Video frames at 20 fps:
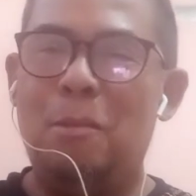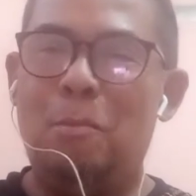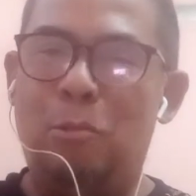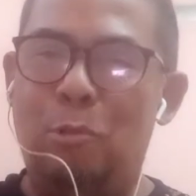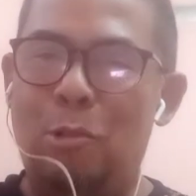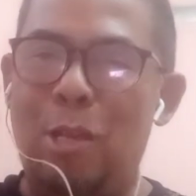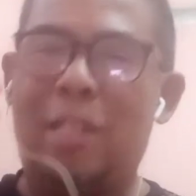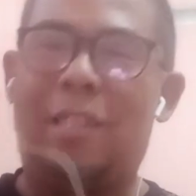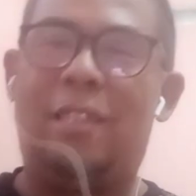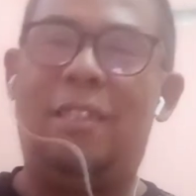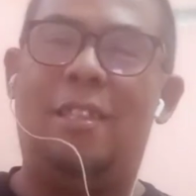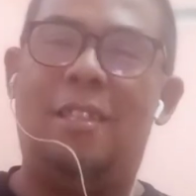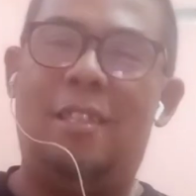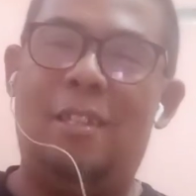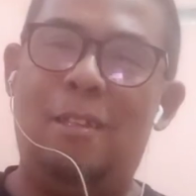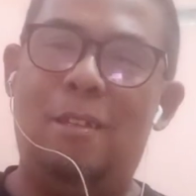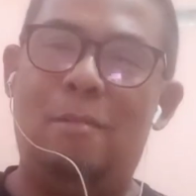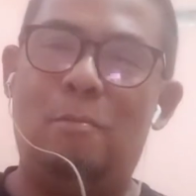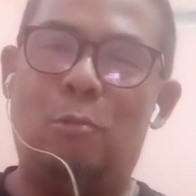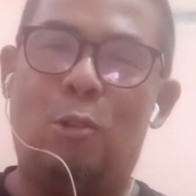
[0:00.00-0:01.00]
buat
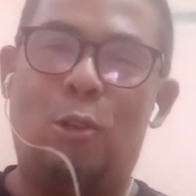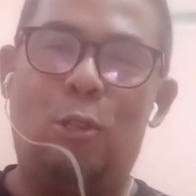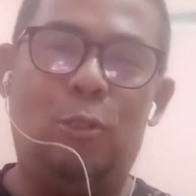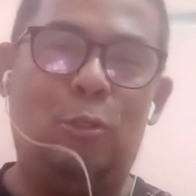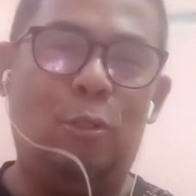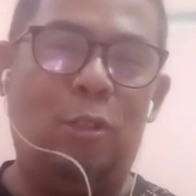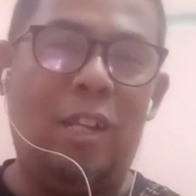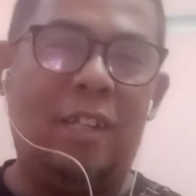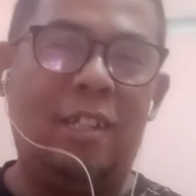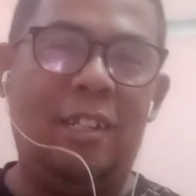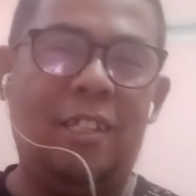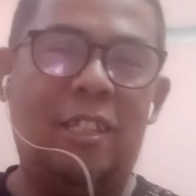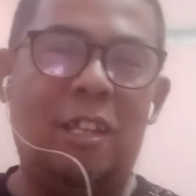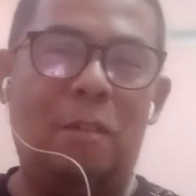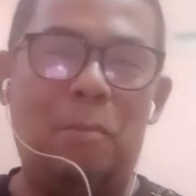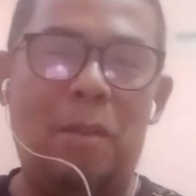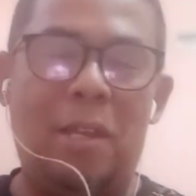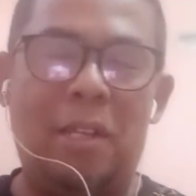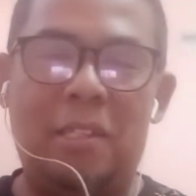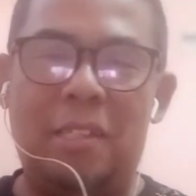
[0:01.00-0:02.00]
pondu dan
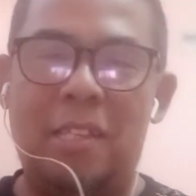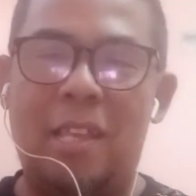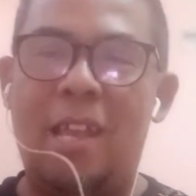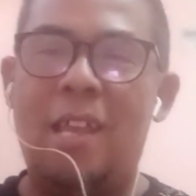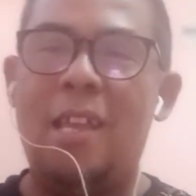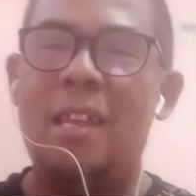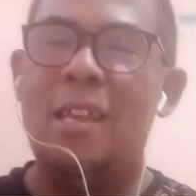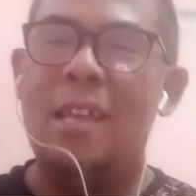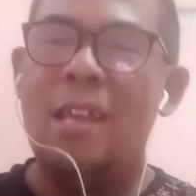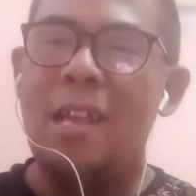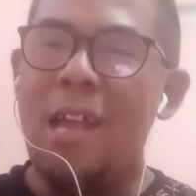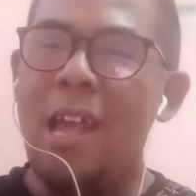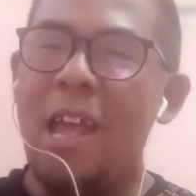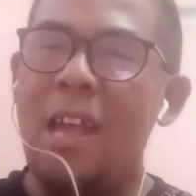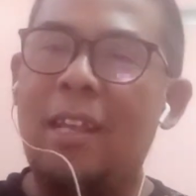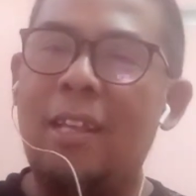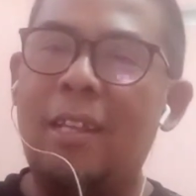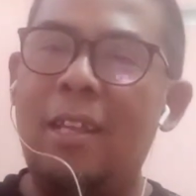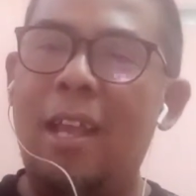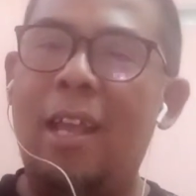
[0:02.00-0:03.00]
kita bahagia
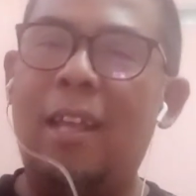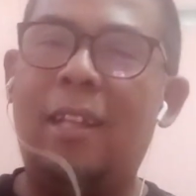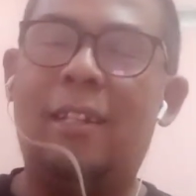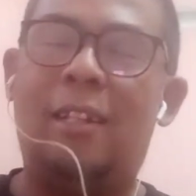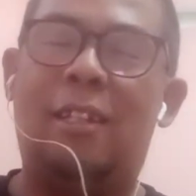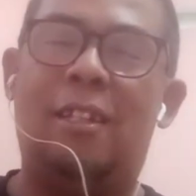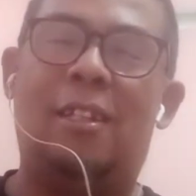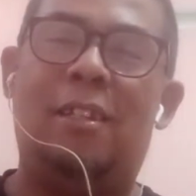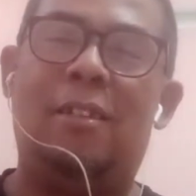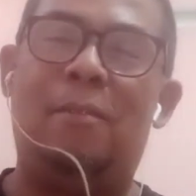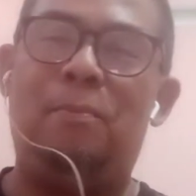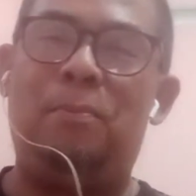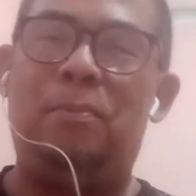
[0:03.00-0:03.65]
agar